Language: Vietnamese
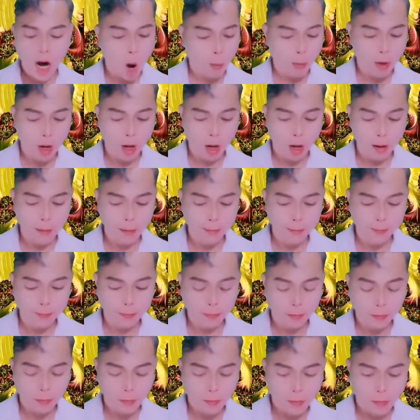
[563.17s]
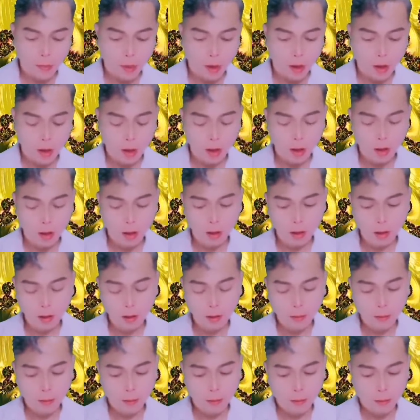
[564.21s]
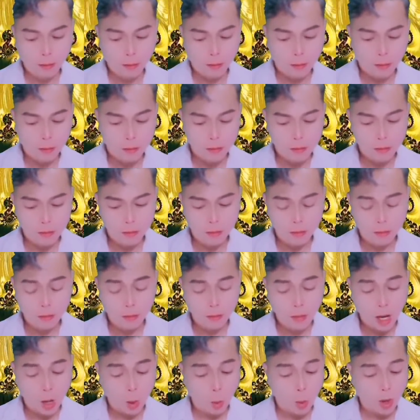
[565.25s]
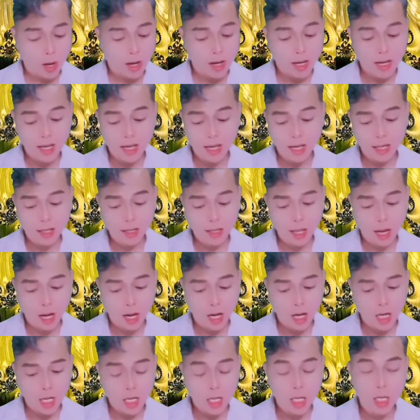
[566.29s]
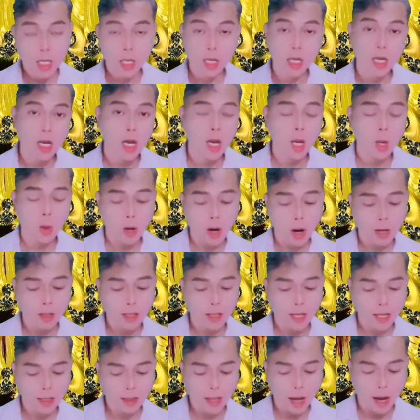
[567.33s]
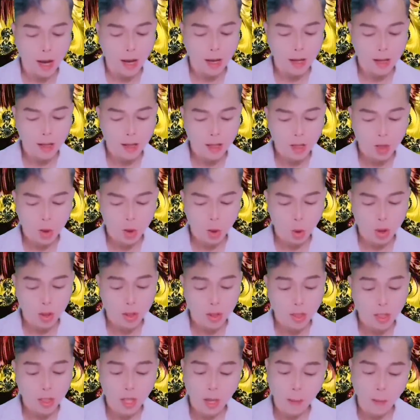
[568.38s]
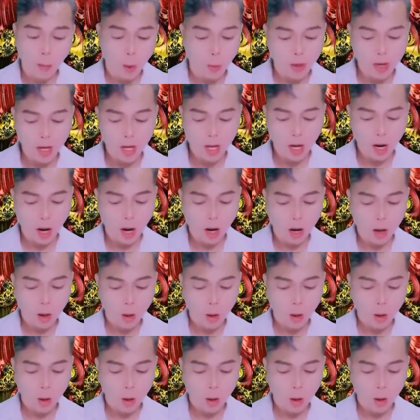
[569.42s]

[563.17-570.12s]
anh hứa với em sẽ đáp ứng bất kỳ yêu cầu nào của em. Nè, anh thật sự nguyện ý hứa với tôi một yêu cầu sao?